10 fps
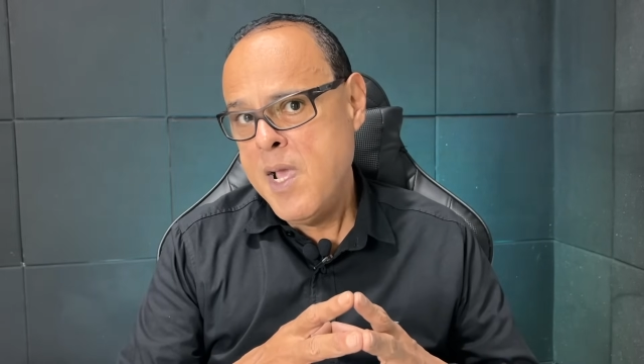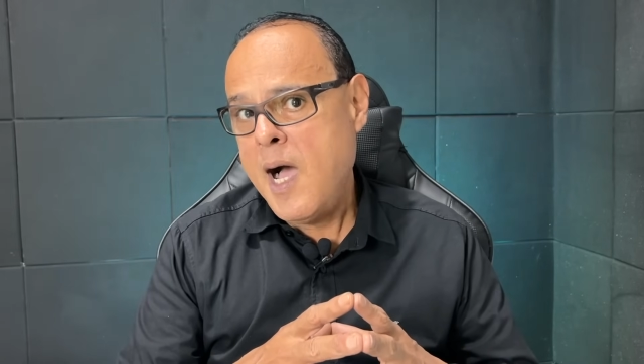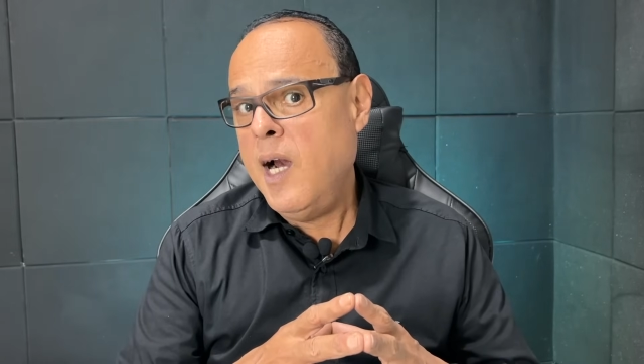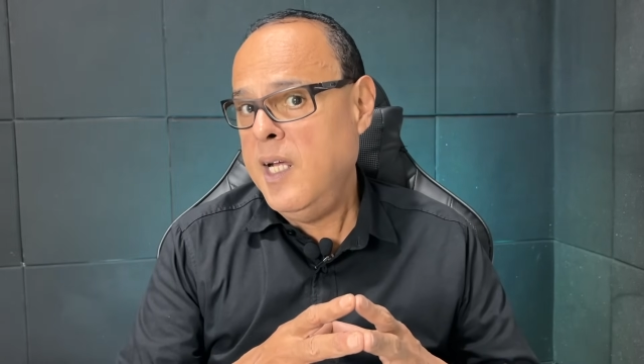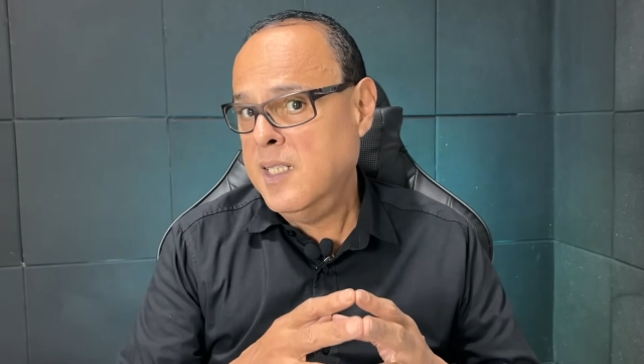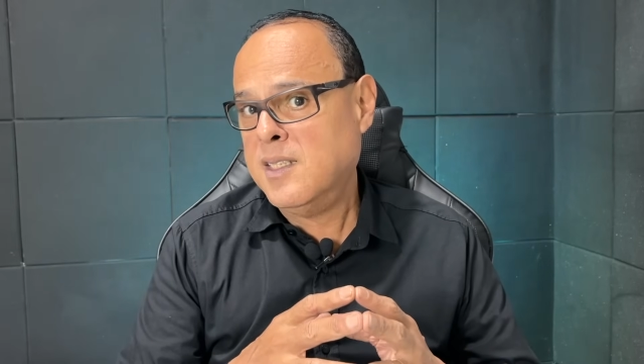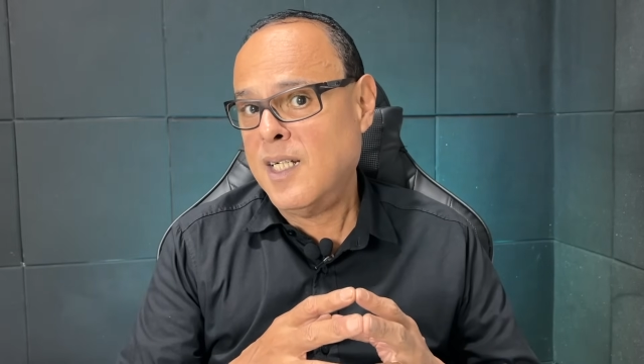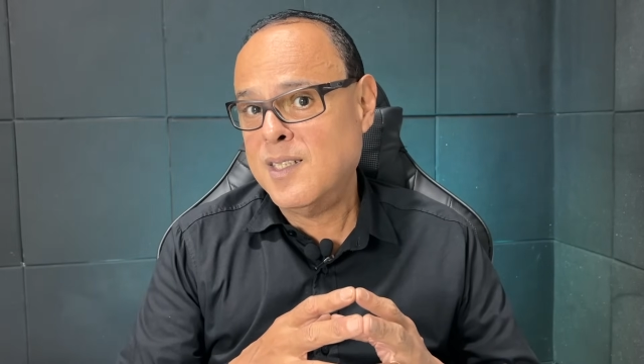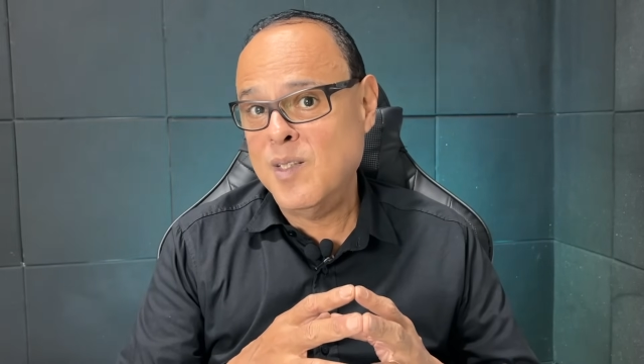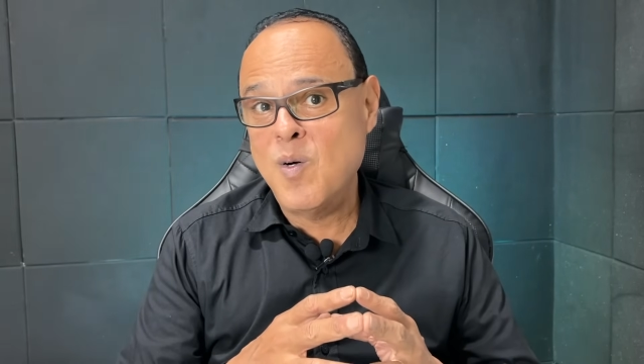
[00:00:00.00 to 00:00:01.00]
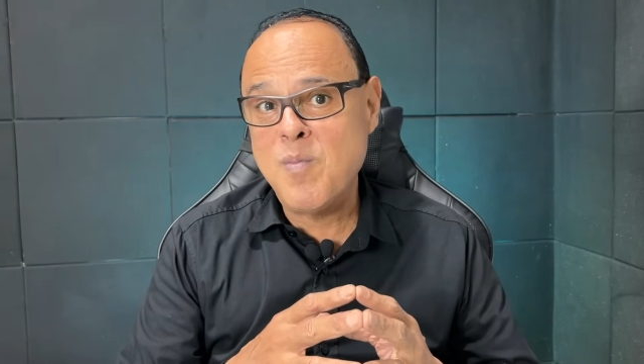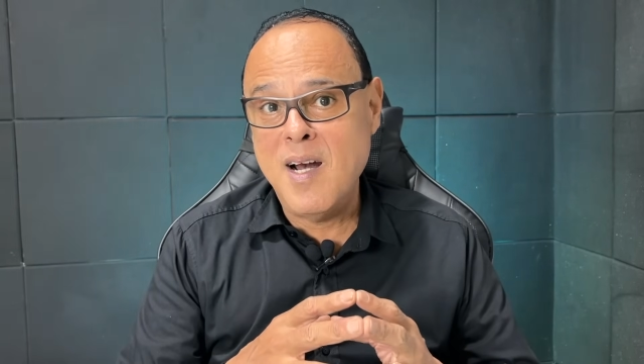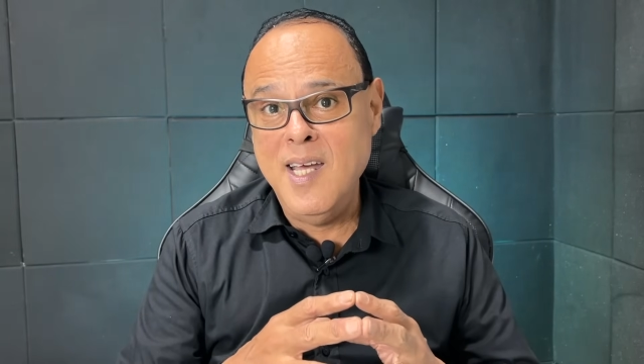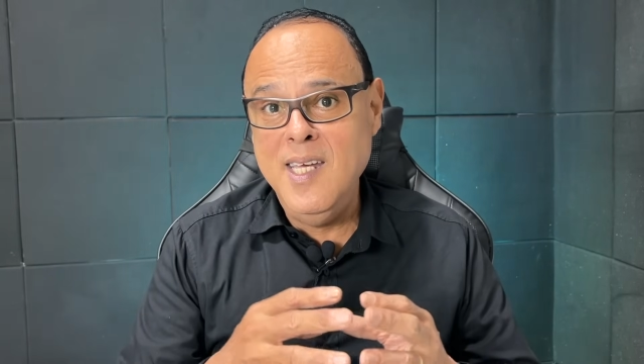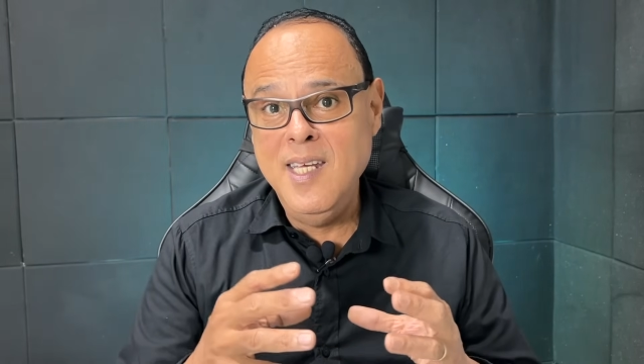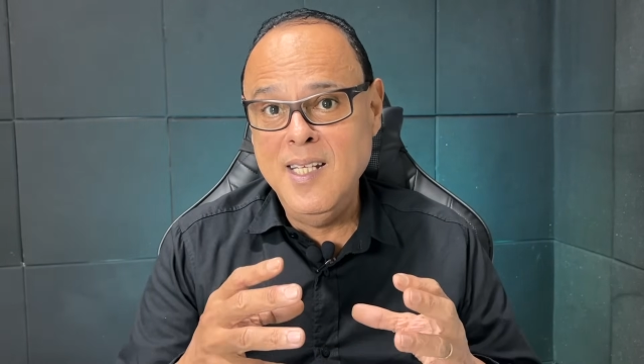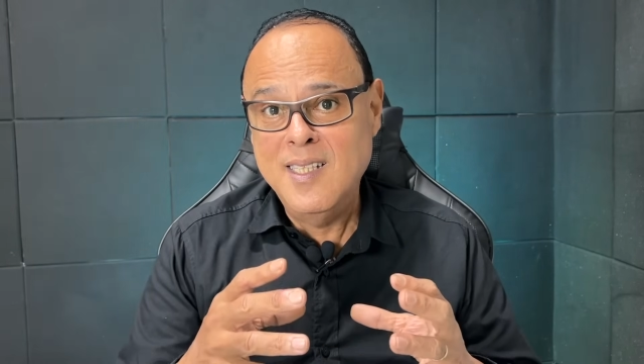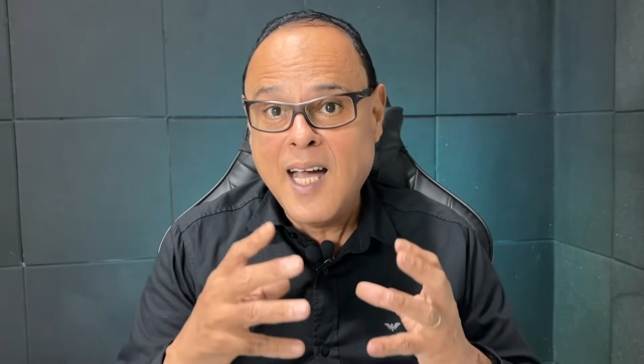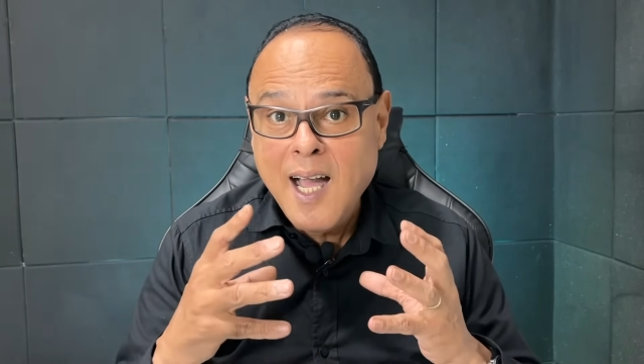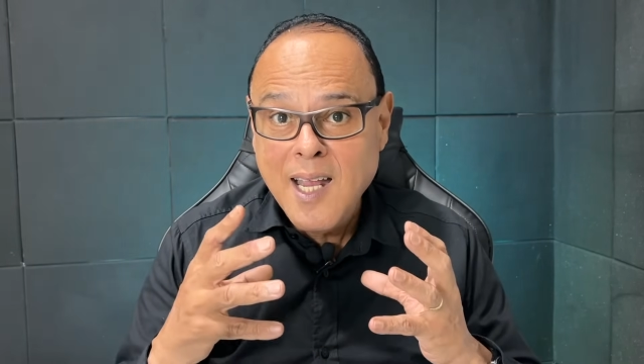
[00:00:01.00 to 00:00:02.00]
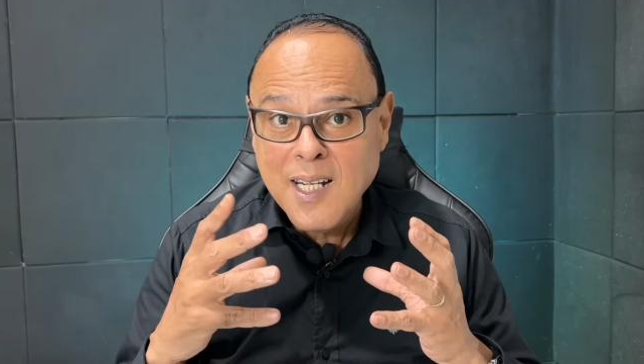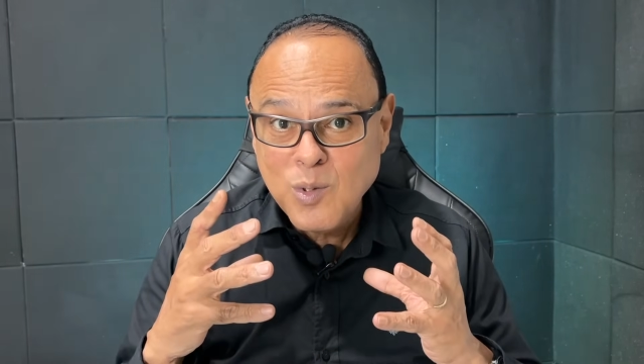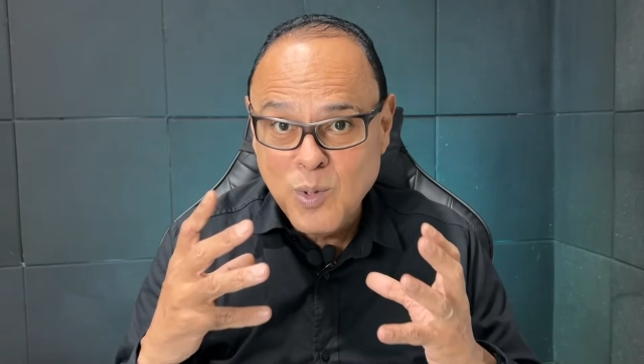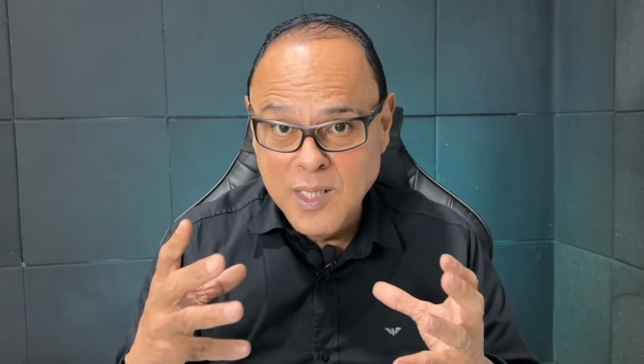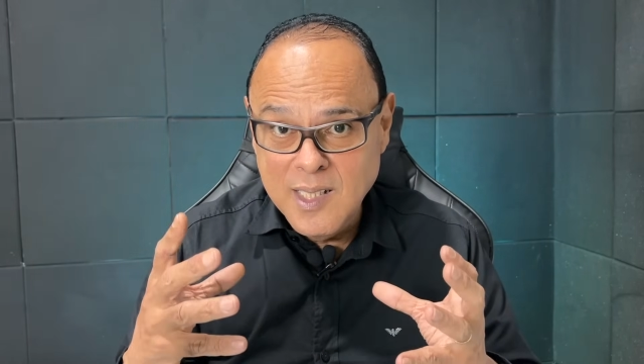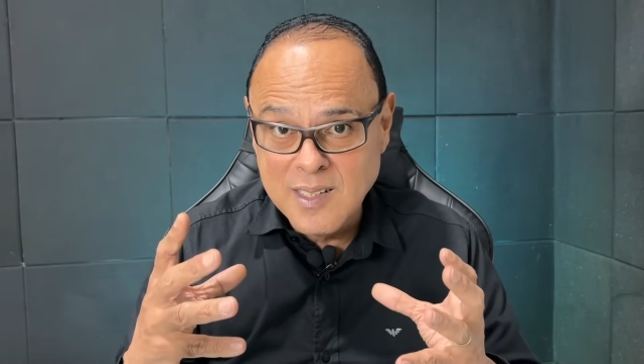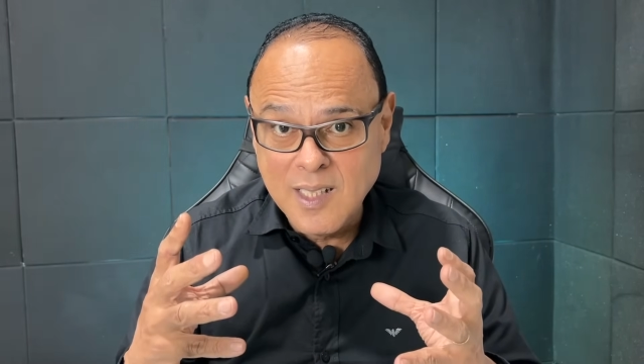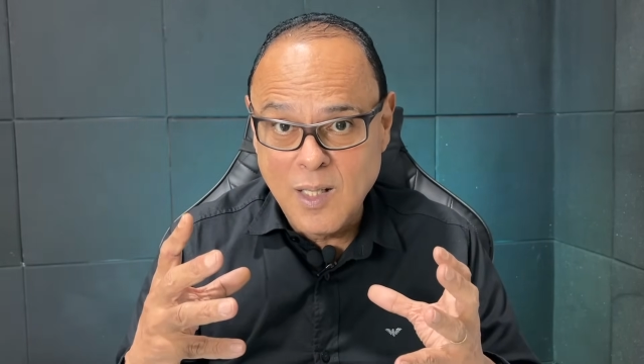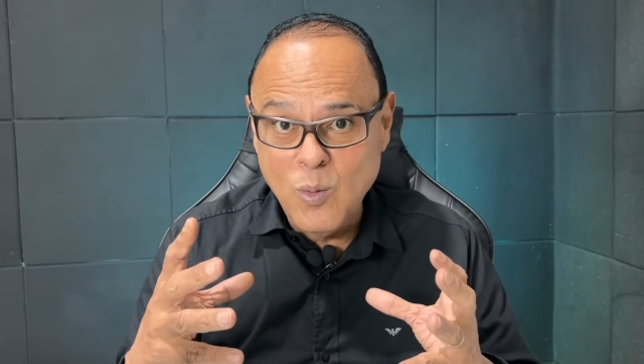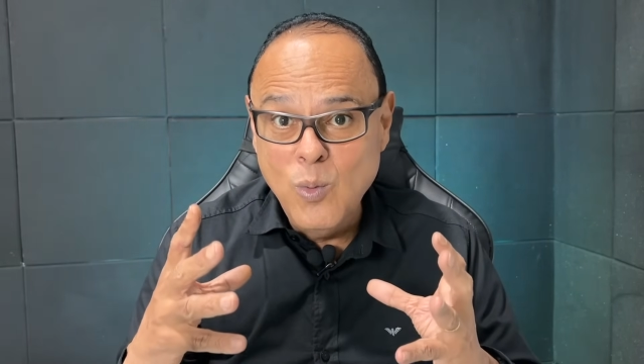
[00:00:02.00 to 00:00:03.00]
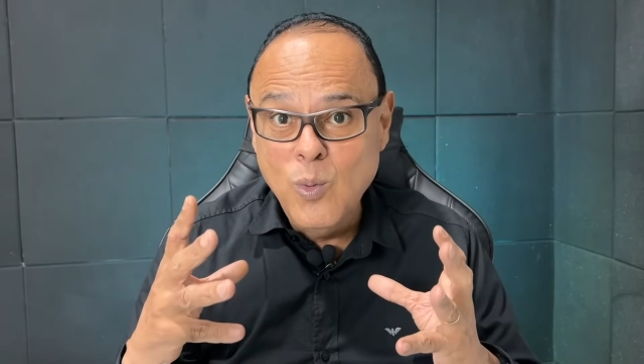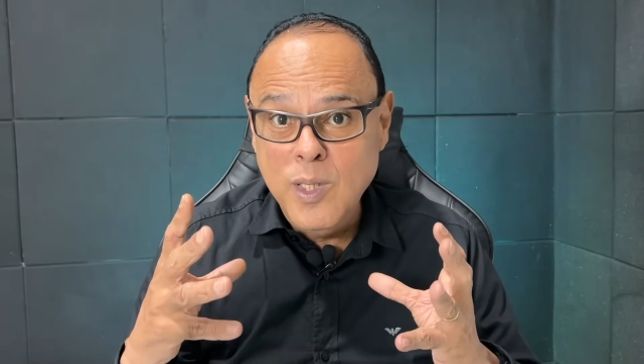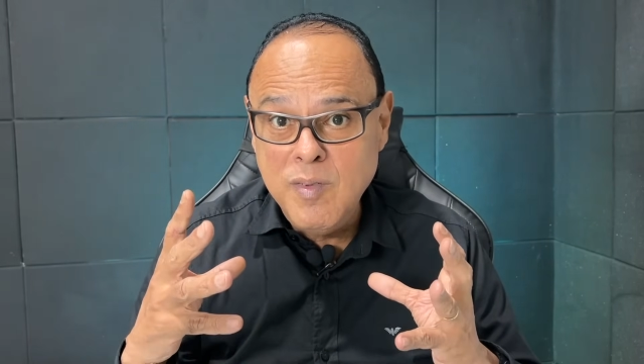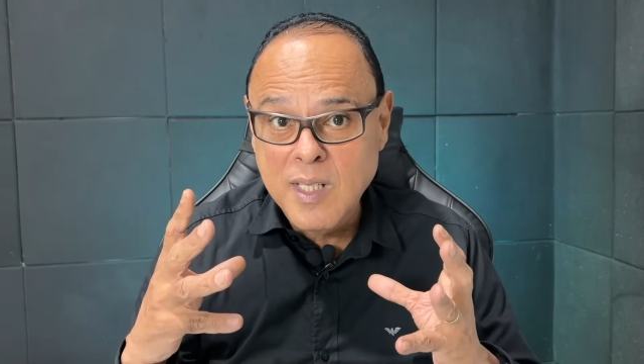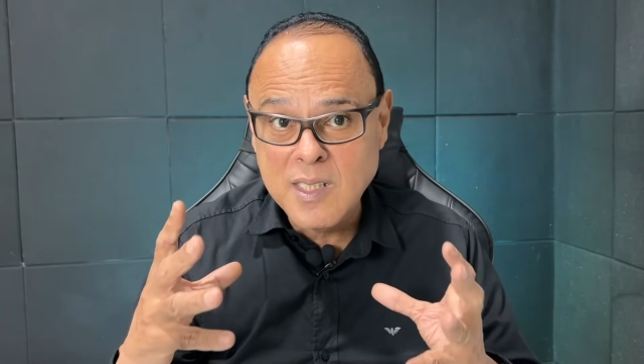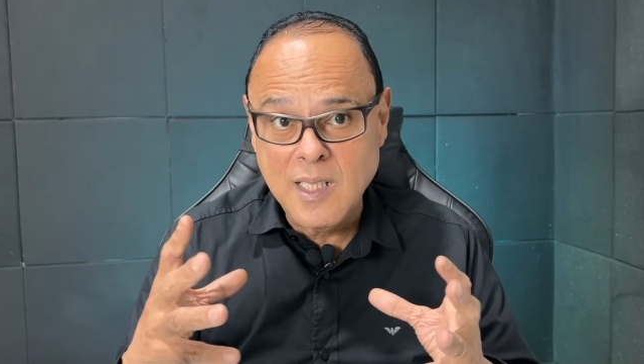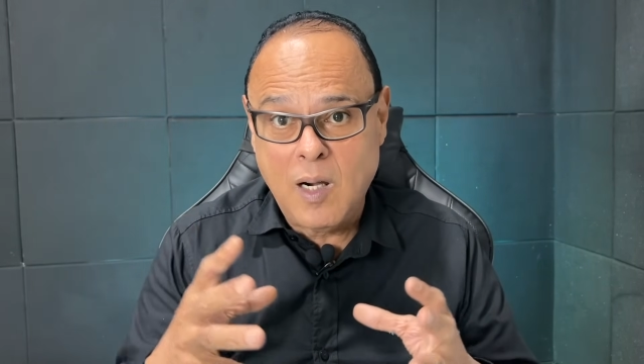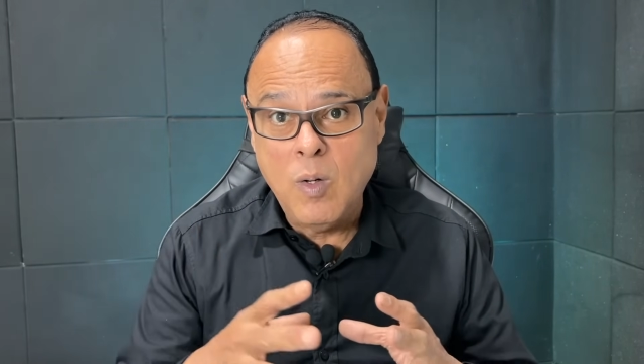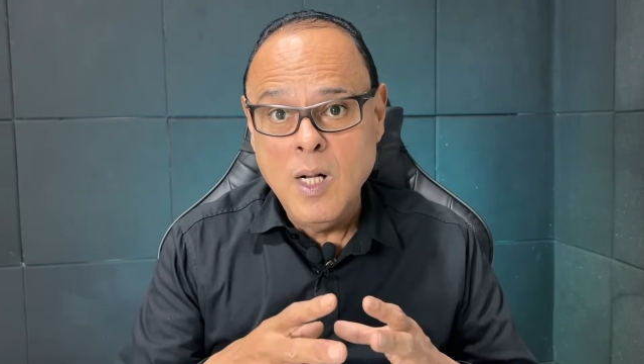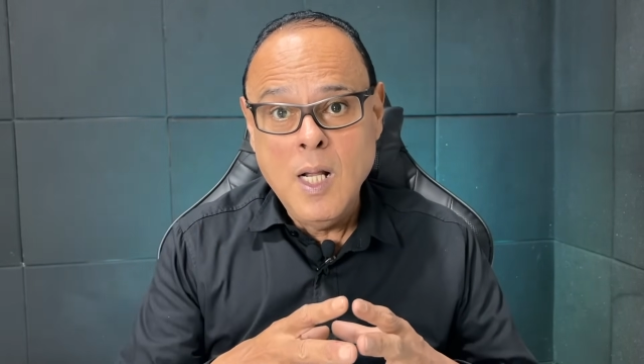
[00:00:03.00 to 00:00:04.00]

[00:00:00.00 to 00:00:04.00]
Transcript: A lei da atração é uma lei da natureza, universal.